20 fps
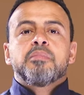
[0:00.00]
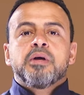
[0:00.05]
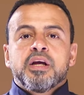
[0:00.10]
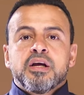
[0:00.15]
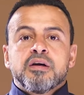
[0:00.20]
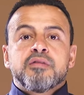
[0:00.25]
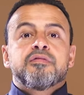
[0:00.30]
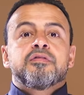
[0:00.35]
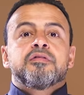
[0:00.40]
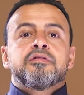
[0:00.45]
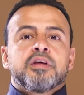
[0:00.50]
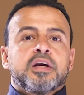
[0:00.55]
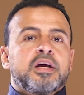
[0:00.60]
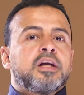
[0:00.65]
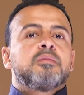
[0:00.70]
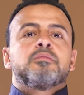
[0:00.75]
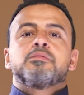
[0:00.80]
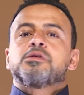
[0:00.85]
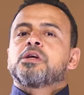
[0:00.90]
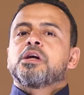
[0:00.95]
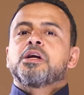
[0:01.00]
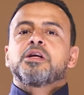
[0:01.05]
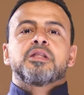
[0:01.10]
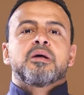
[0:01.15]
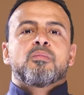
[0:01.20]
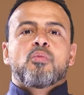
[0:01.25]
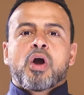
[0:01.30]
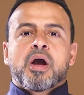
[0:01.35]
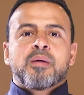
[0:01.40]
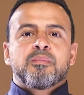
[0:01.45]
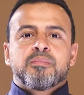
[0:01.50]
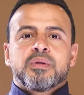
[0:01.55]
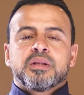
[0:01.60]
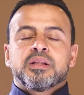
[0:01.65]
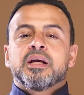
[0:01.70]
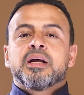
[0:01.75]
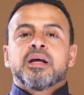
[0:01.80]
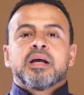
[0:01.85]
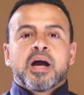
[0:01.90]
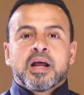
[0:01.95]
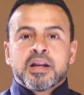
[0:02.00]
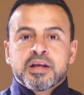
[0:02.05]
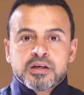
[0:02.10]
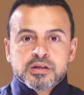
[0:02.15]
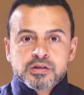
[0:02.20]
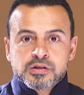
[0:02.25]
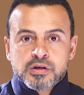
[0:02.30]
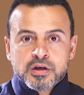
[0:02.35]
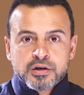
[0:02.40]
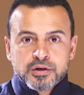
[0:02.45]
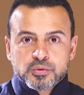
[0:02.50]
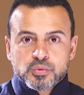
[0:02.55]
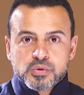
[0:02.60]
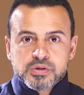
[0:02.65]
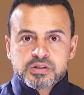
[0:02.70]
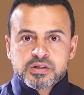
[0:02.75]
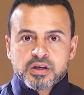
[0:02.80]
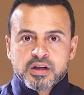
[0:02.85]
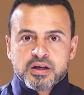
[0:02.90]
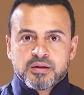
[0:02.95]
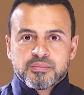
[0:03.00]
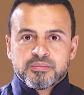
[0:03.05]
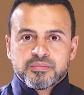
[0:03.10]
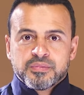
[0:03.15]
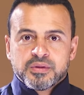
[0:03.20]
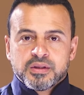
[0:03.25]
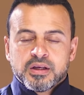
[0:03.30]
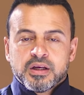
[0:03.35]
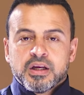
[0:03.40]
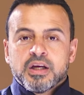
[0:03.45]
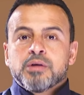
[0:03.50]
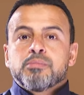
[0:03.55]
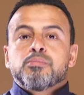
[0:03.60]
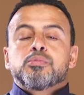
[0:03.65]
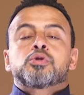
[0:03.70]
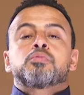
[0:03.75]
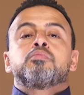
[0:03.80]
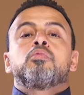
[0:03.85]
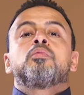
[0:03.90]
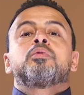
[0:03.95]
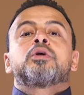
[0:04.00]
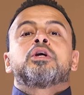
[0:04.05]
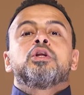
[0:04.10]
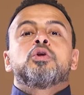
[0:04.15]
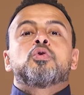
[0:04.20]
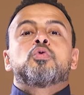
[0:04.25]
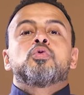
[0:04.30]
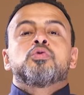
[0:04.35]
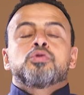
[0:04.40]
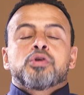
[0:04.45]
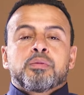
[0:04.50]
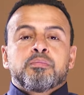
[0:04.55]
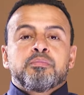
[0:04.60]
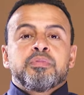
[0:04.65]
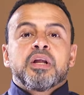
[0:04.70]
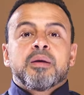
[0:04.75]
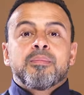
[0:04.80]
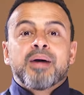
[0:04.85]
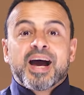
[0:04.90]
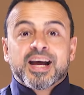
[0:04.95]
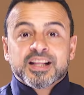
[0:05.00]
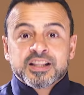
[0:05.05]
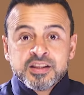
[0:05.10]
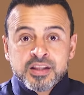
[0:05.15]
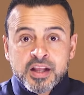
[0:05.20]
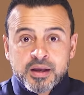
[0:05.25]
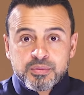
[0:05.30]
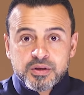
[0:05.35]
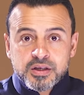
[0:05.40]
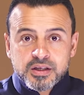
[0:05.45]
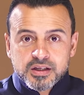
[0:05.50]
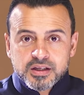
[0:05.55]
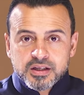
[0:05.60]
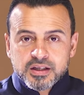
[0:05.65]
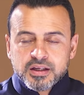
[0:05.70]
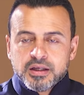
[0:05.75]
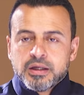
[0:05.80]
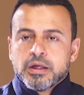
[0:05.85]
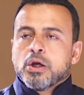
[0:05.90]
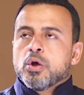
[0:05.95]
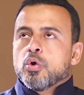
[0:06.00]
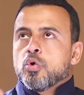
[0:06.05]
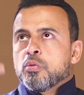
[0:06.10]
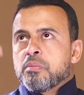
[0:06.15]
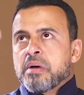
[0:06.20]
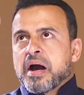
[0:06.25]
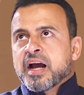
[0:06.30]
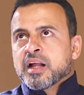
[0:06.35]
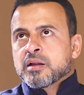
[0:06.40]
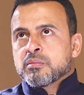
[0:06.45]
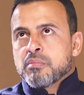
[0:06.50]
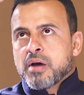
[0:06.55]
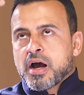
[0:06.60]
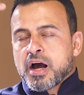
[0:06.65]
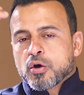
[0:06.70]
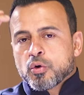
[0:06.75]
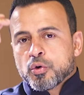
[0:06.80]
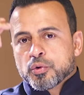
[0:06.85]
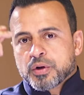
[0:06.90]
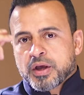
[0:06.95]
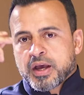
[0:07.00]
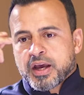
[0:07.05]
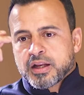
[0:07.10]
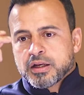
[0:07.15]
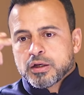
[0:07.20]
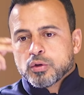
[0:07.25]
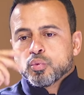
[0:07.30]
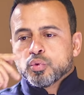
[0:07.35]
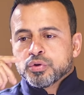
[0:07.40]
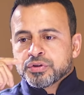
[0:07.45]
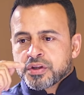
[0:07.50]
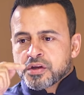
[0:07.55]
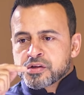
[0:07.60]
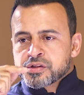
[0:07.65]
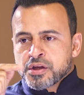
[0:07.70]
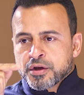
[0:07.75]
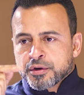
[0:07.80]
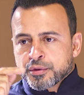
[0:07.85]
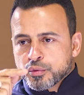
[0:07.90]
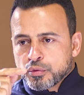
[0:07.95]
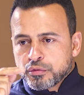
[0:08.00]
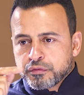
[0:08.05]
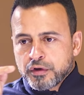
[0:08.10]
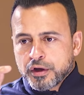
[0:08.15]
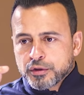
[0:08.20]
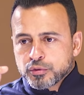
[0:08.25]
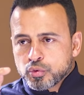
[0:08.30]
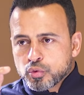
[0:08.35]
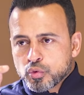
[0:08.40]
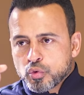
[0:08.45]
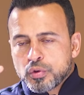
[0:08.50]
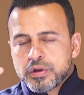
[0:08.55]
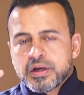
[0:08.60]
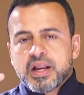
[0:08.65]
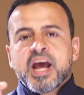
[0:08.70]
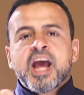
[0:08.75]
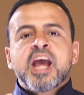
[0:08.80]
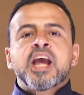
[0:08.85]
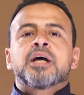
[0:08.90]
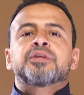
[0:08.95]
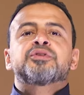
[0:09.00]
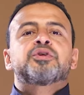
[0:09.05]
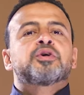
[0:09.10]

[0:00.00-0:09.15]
بحفظ علم سيدنا محمد عليه الصلاه والسلام مش ممكن يكون ربنا بعت نبي وبعت معاه قرآن وتصرفاته كلها هي